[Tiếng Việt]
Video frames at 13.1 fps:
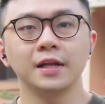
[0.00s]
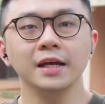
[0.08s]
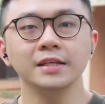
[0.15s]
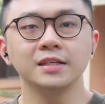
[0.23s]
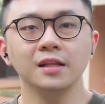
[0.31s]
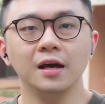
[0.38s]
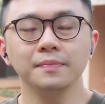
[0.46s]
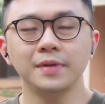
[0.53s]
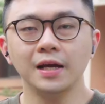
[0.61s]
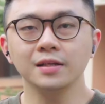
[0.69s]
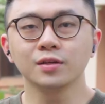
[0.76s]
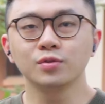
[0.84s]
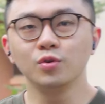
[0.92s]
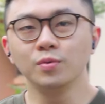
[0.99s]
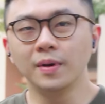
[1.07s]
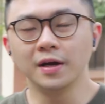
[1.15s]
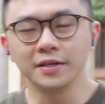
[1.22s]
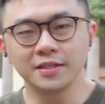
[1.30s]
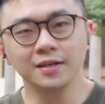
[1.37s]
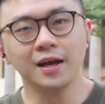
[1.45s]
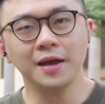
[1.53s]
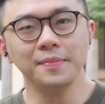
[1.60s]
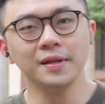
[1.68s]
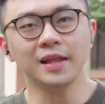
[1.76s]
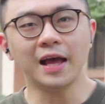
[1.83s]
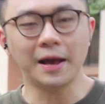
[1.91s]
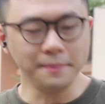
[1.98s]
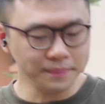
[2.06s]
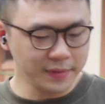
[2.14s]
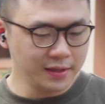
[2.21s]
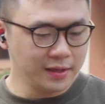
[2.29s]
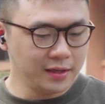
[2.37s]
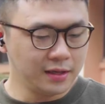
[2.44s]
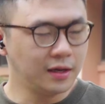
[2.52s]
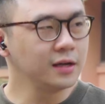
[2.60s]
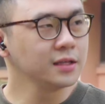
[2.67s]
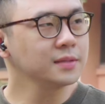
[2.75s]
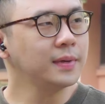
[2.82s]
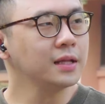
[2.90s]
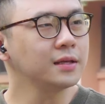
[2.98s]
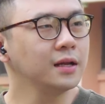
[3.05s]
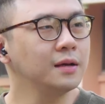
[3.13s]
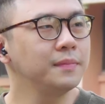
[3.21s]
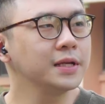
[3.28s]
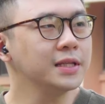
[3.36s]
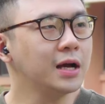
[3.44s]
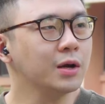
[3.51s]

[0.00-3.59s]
Và đây chính là âm thanh được thu bởi chiếc EP8. À, ờ, như bạn thấy là mình